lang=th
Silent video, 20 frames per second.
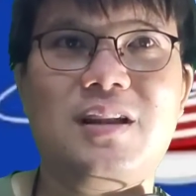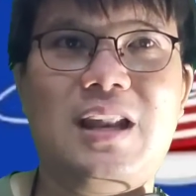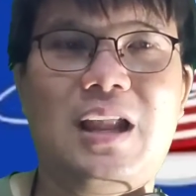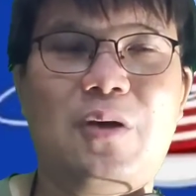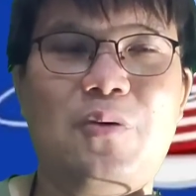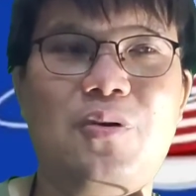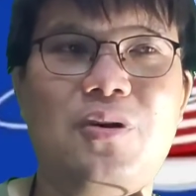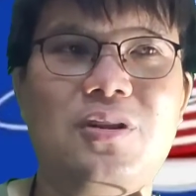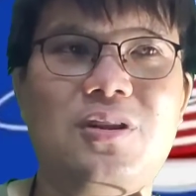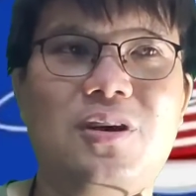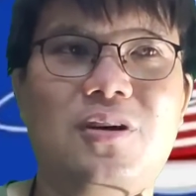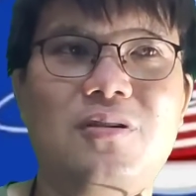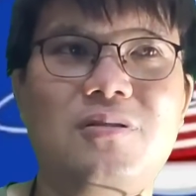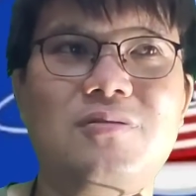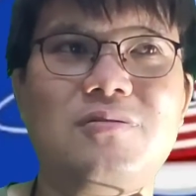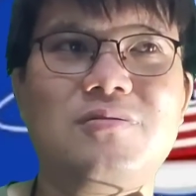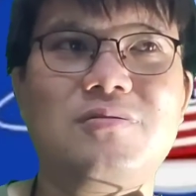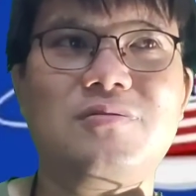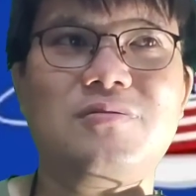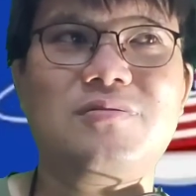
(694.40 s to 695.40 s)
เราก็ต้อง
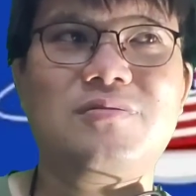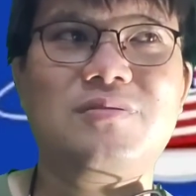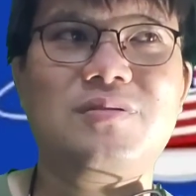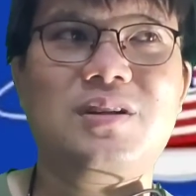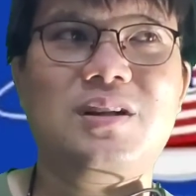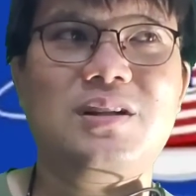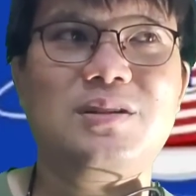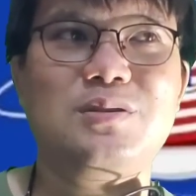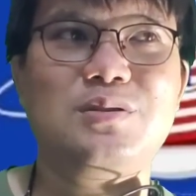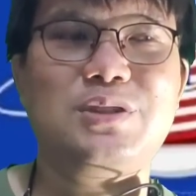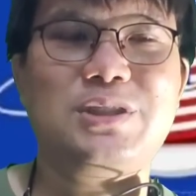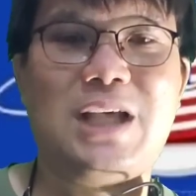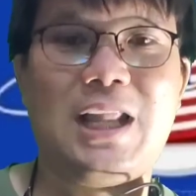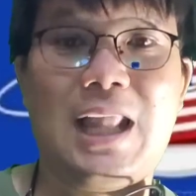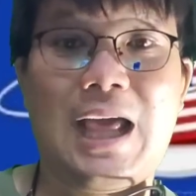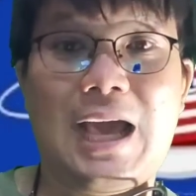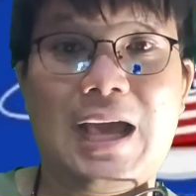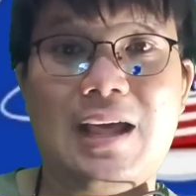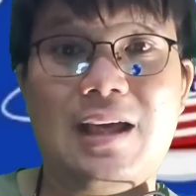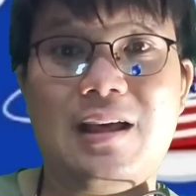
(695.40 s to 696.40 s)
ส
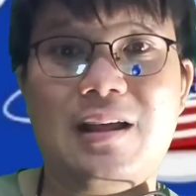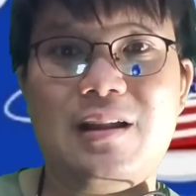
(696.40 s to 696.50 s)
ละ